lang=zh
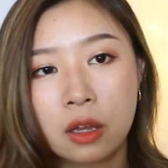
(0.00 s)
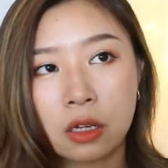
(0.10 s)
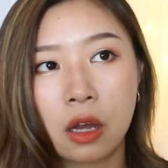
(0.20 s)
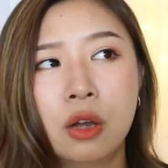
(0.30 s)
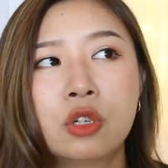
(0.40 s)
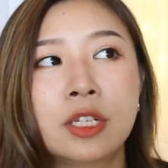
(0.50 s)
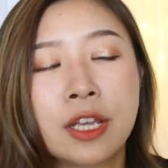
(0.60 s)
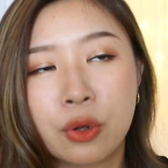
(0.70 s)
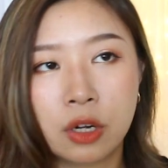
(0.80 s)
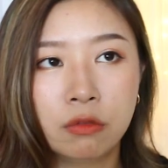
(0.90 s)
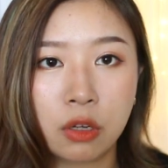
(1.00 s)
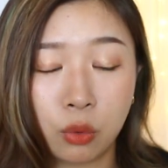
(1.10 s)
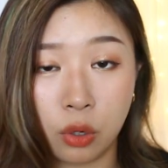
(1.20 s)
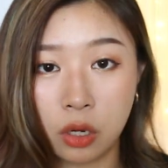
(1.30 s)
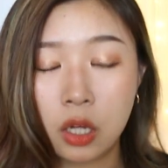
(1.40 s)
然后之前有人问
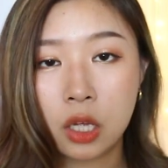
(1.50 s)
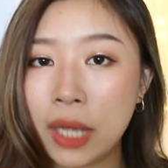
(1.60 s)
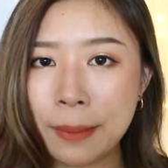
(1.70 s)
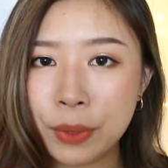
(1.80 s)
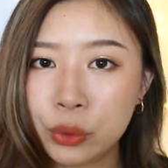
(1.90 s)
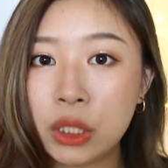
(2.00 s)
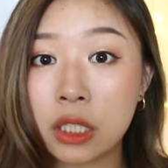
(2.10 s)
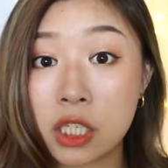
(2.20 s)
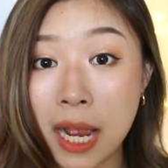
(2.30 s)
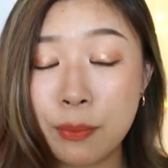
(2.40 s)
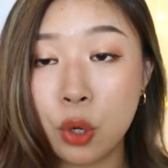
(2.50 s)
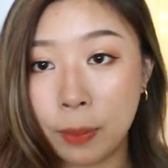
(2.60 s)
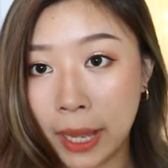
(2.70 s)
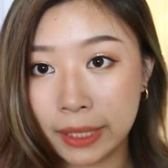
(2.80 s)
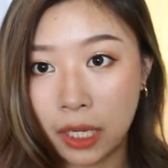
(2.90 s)
我，Huda beauty 的沙漠
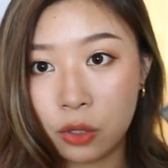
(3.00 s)
盘，